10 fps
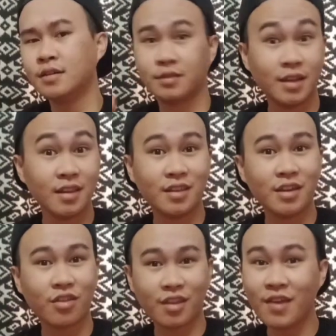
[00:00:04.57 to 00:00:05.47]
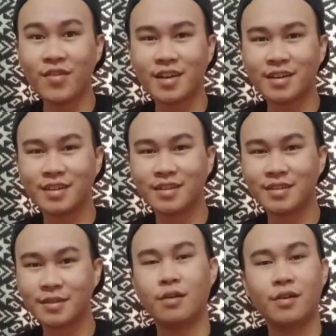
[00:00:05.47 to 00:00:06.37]
97
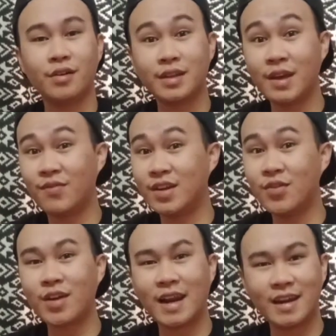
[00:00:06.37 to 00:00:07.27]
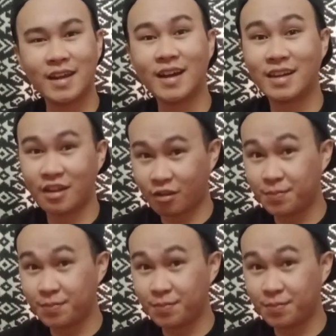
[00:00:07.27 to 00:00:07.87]
Oke, video kali ini agak